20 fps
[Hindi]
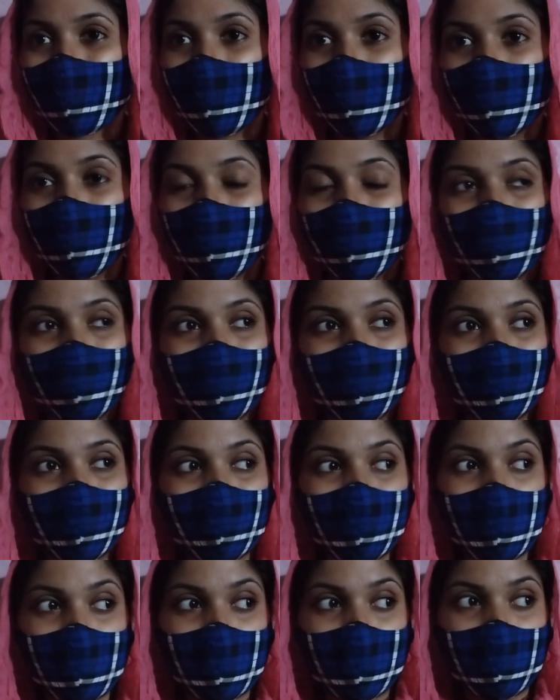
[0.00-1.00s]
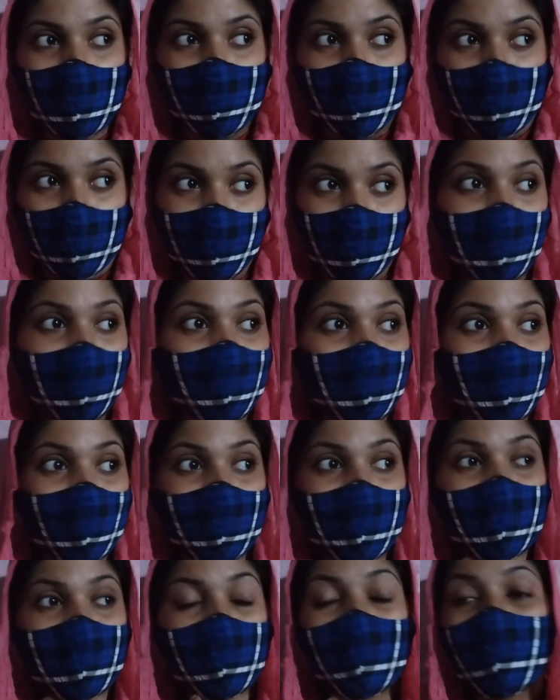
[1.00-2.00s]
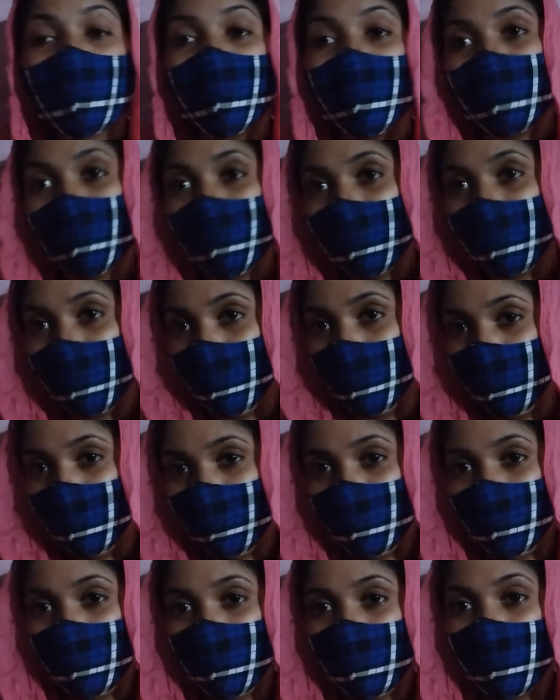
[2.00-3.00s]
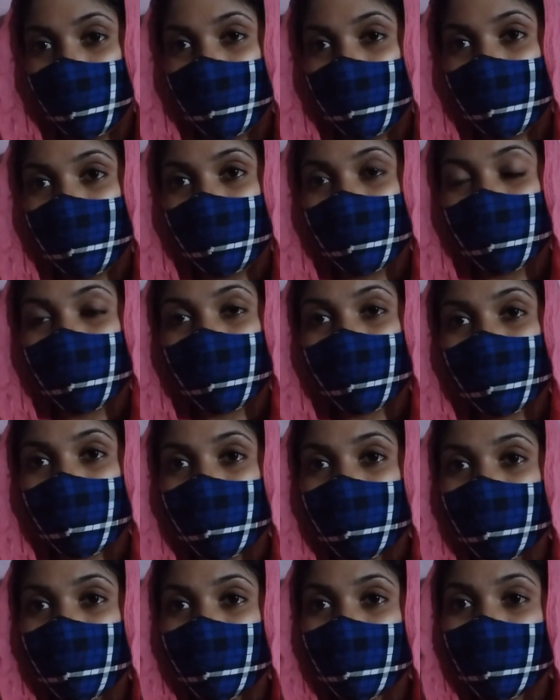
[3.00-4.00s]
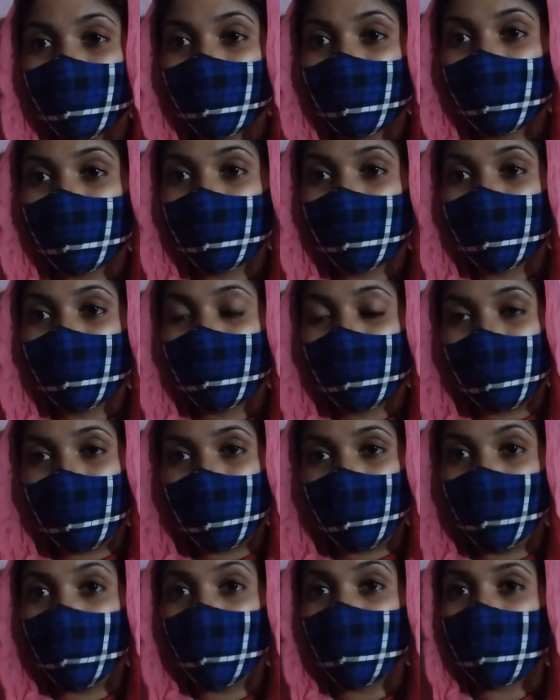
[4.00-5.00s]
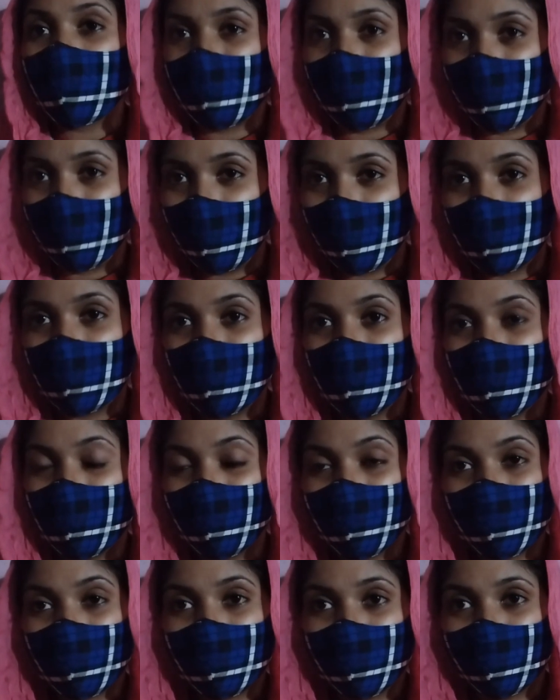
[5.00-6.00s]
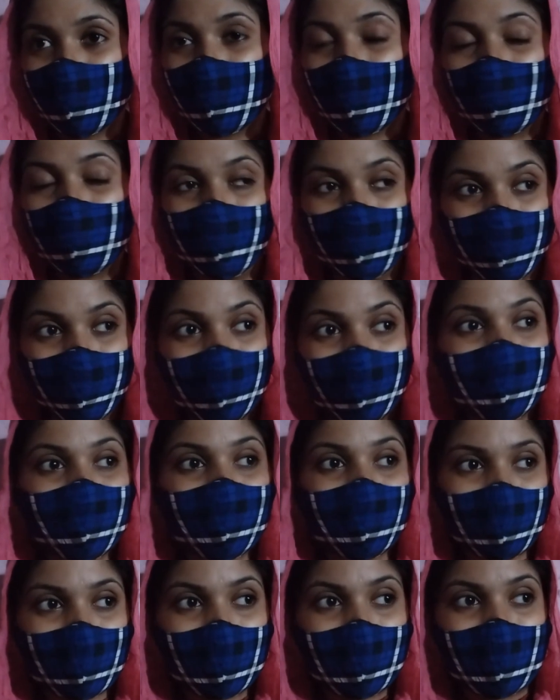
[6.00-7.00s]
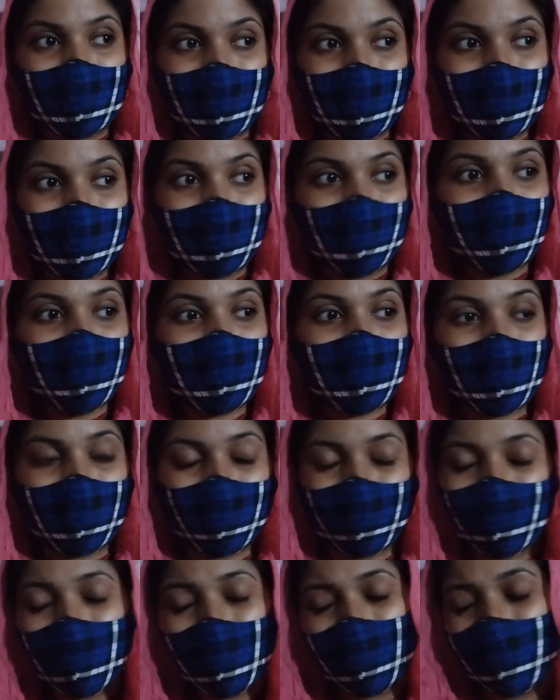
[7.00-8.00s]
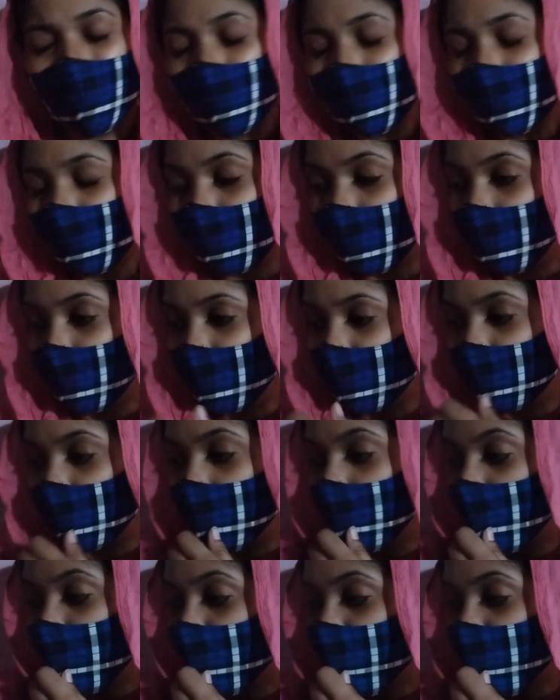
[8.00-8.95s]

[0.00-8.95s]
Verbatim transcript: क्योंकि मैं अपने इमोशंस दिखाती नहीं हूँ किसी को बस आप लोगों के सामने आज मतलब आ गए पर ठीक है चलता है